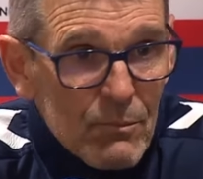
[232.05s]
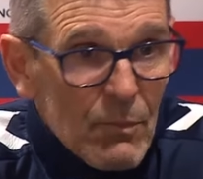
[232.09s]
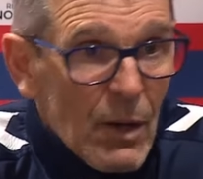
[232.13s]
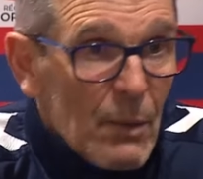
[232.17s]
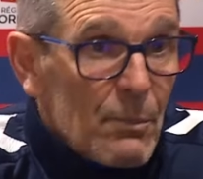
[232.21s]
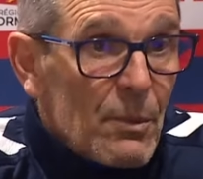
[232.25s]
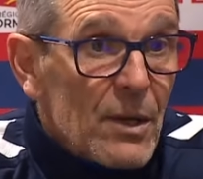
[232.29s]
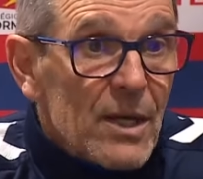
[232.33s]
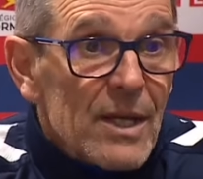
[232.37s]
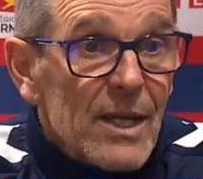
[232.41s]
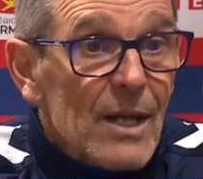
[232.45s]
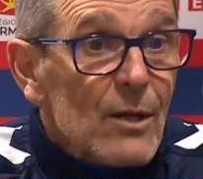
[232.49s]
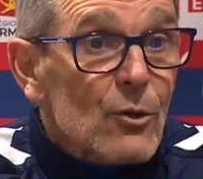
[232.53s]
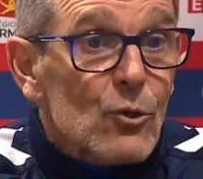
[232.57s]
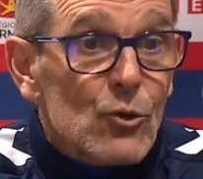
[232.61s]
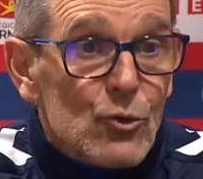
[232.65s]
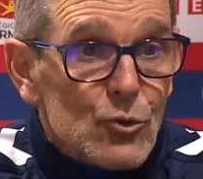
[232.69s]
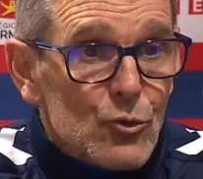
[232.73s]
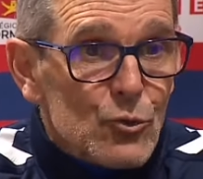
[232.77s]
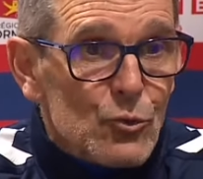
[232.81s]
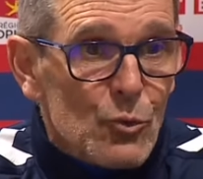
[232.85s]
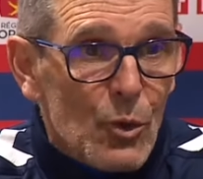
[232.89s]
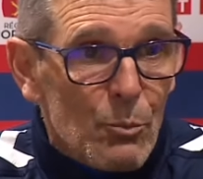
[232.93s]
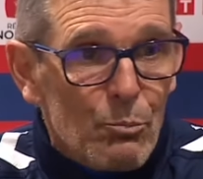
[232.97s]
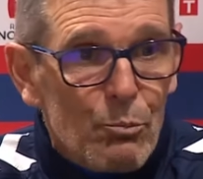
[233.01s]
Après, que
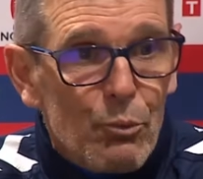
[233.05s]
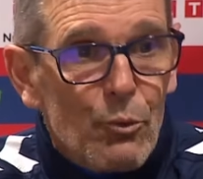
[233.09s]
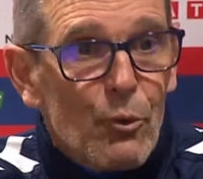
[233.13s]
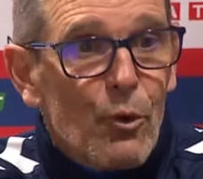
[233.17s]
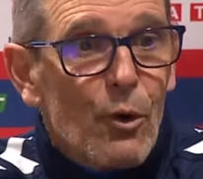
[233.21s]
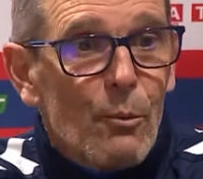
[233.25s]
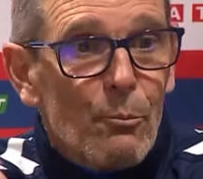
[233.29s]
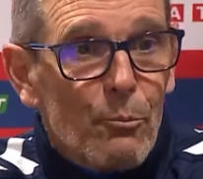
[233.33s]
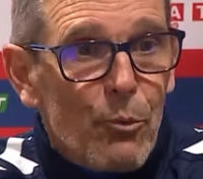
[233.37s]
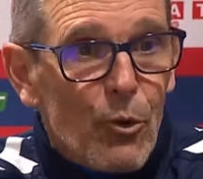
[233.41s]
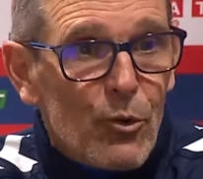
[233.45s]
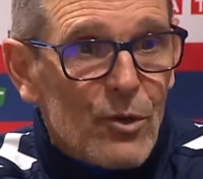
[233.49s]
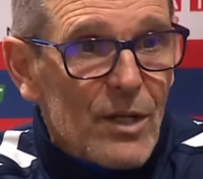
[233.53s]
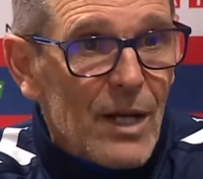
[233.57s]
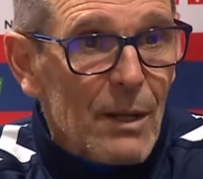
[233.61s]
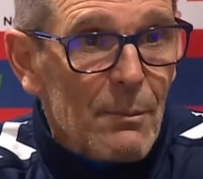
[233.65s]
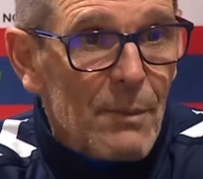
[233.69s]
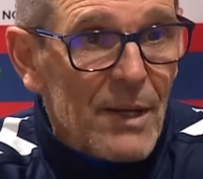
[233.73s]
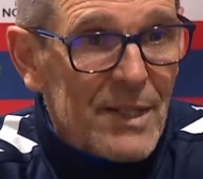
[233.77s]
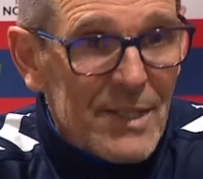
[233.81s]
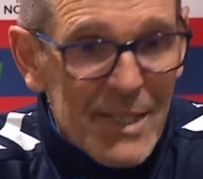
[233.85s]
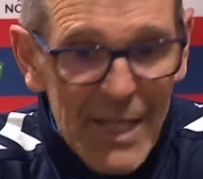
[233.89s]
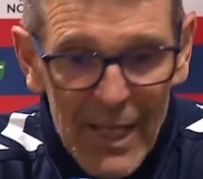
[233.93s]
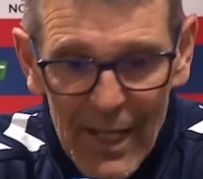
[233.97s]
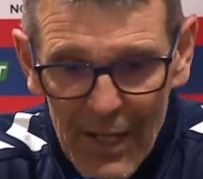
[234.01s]
soit, peu importe la
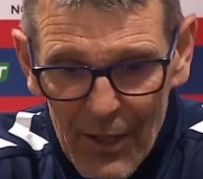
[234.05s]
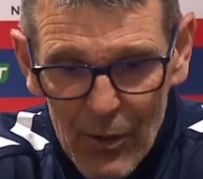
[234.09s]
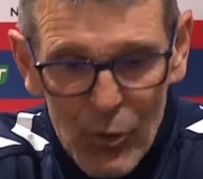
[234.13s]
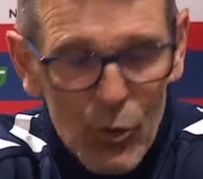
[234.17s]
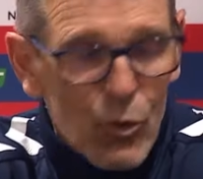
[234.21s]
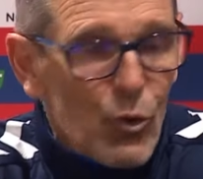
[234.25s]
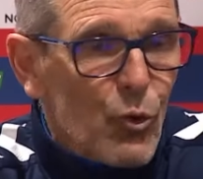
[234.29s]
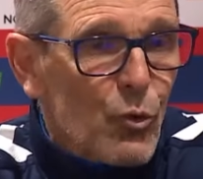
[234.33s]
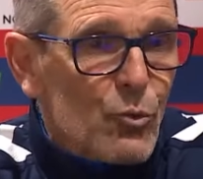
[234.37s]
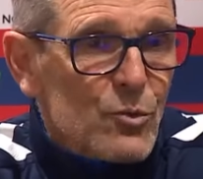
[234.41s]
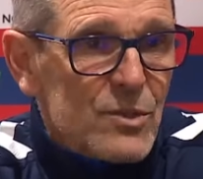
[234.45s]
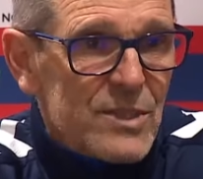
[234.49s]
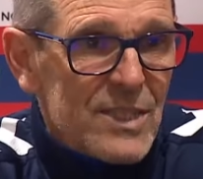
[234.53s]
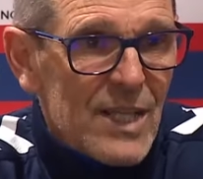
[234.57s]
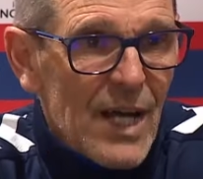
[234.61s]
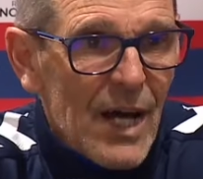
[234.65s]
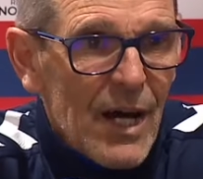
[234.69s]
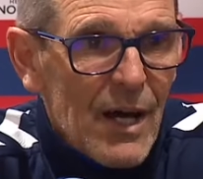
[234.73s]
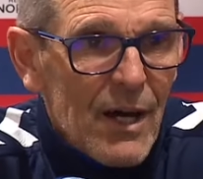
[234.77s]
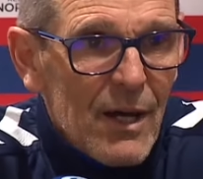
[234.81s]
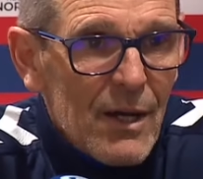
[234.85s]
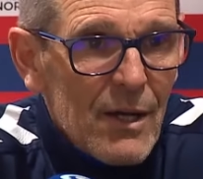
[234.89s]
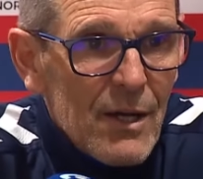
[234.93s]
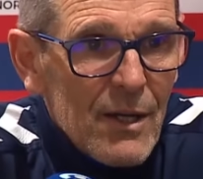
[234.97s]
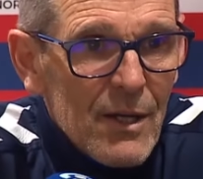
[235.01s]
manière, le
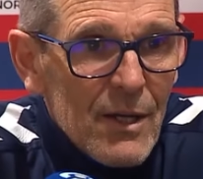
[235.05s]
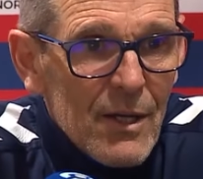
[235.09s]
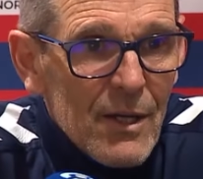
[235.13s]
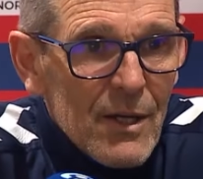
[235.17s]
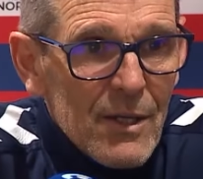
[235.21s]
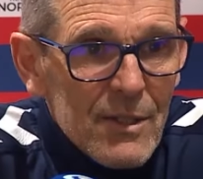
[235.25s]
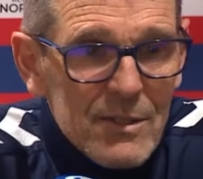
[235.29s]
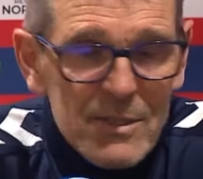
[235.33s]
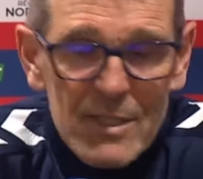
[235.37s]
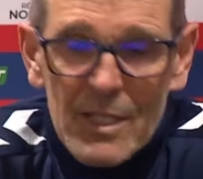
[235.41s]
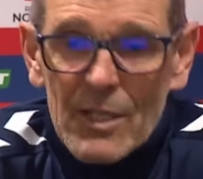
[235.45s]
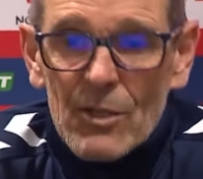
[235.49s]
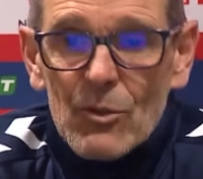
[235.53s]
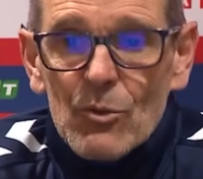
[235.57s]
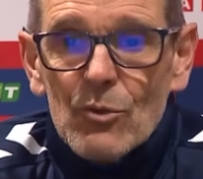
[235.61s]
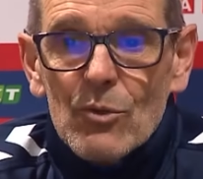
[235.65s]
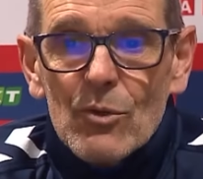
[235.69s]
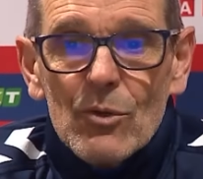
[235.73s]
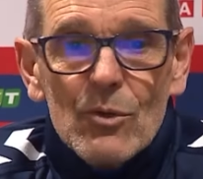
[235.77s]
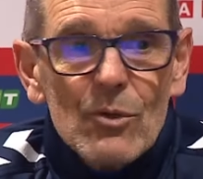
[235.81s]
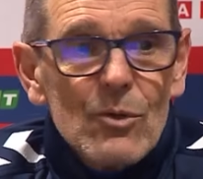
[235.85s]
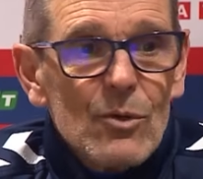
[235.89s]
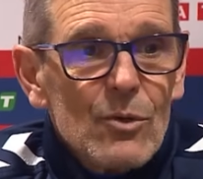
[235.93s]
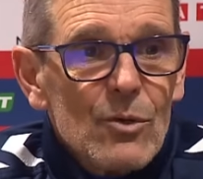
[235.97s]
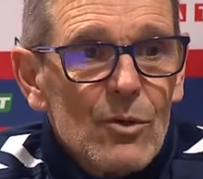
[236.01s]
constat, c'est
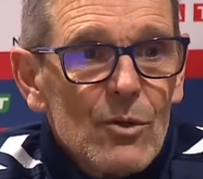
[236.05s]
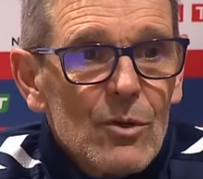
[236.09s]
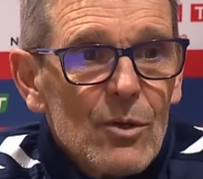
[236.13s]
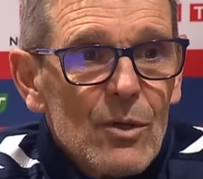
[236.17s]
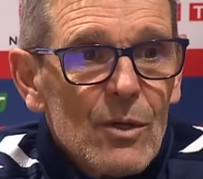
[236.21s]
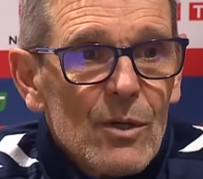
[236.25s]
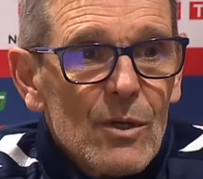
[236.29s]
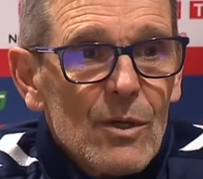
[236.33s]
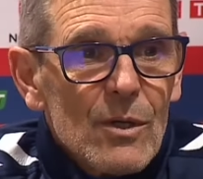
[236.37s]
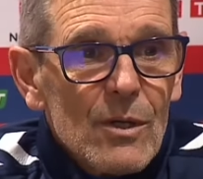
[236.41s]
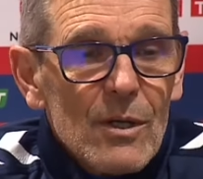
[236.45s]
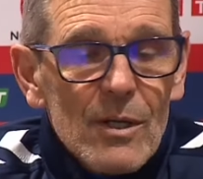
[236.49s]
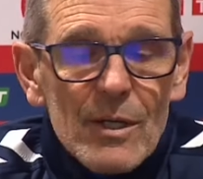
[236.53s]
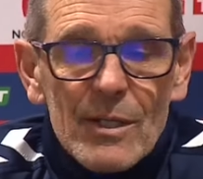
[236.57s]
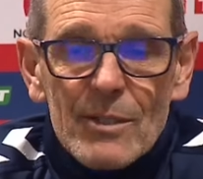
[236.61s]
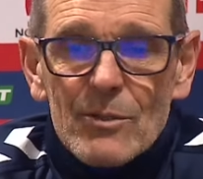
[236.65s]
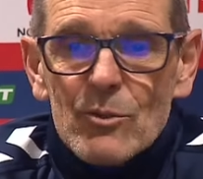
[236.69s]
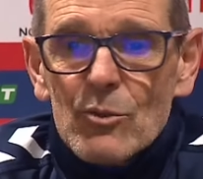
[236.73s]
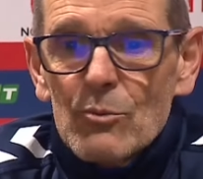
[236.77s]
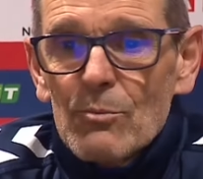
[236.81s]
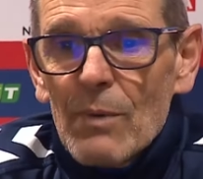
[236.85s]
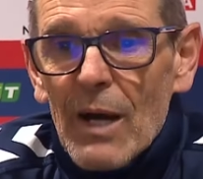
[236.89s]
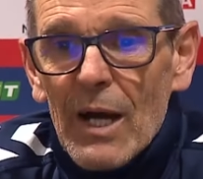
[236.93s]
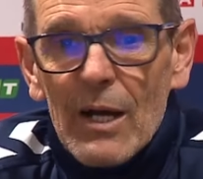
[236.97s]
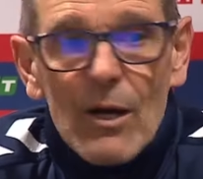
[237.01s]
que eh,
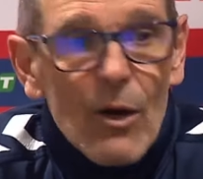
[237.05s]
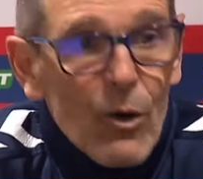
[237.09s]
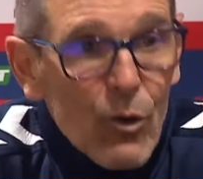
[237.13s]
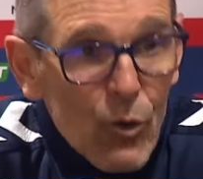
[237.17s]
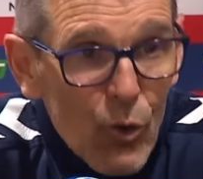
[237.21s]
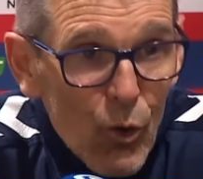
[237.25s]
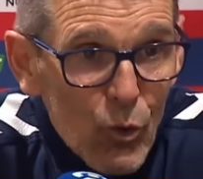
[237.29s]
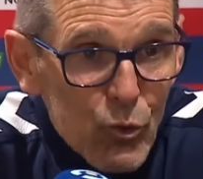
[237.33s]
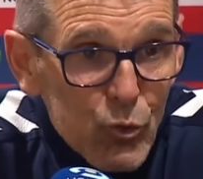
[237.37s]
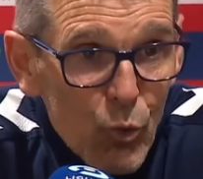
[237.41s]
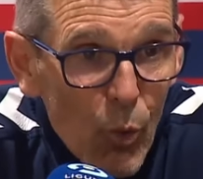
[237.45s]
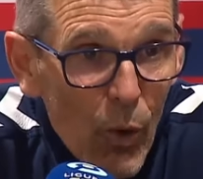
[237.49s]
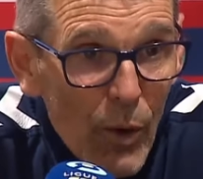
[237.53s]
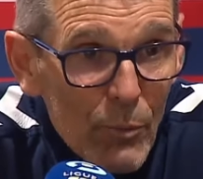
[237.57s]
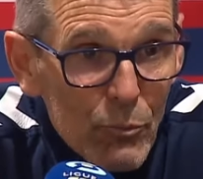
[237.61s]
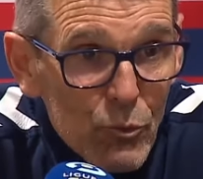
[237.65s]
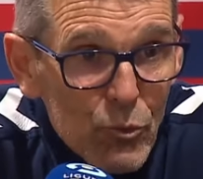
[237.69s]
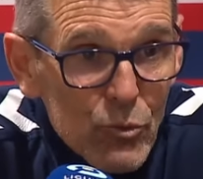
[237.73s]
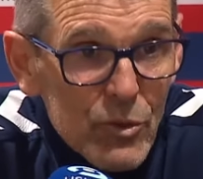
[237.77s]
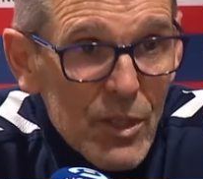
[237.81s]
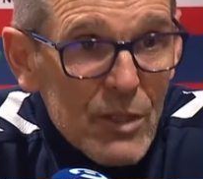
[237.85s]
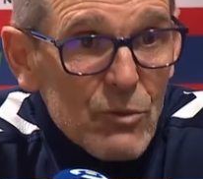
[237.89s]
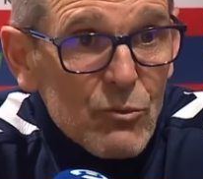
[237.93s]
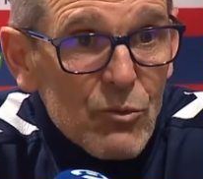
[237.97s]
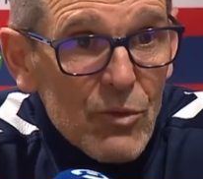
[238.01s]
tu marques encore trois
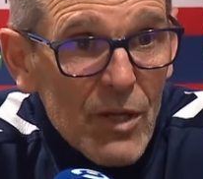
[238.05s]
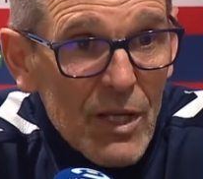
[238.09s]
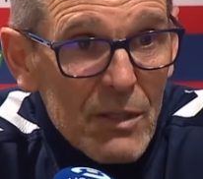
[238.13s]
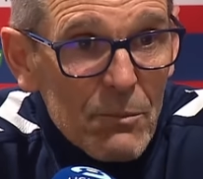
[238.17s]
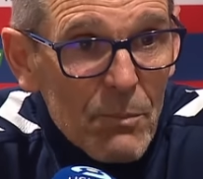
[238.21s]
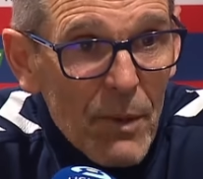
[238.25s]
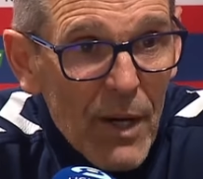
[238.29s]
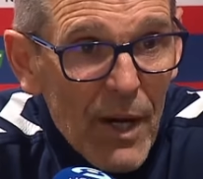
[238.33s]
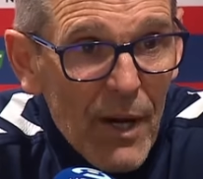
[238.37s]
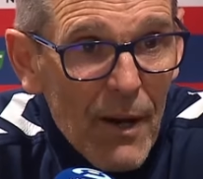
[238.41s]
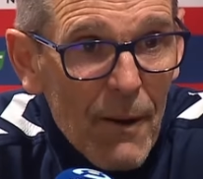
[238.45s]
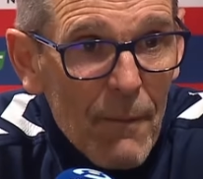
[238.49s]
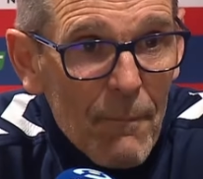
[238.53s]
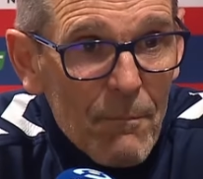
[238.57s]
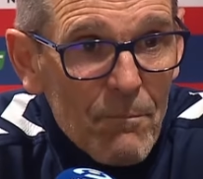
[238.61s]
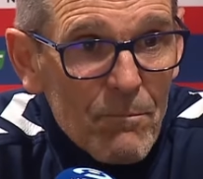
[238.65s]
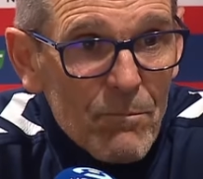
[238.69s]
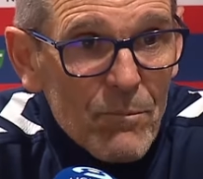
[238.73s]
buts et tu ne gagnes pas.